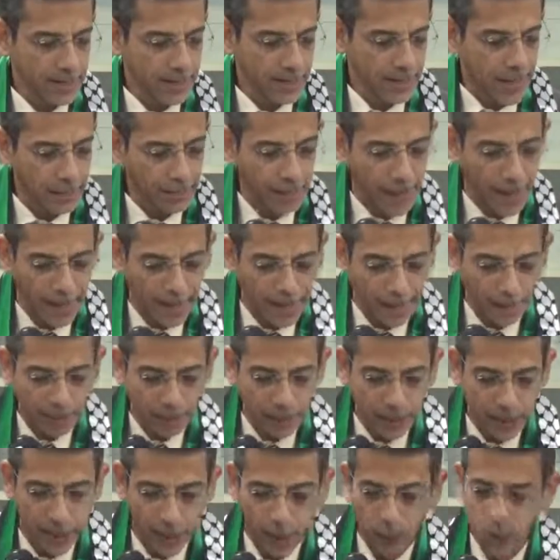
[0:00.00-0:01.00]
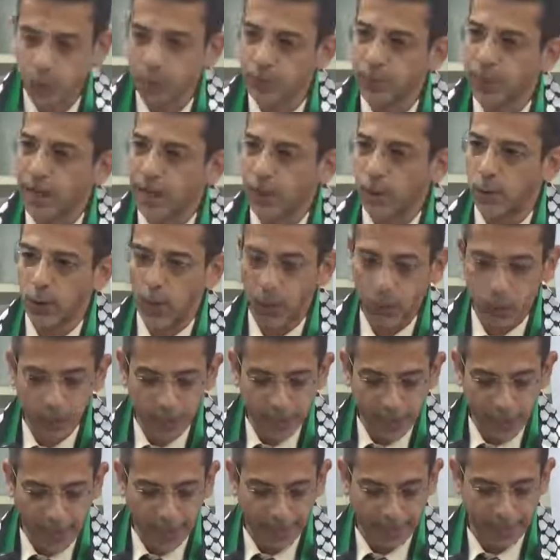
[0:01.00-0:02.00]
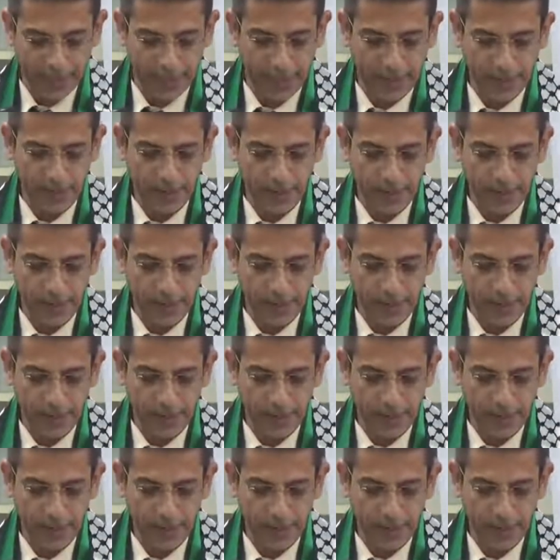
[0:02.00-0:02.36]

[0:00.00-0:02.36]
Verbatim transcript: كما لم تعد من أولوياته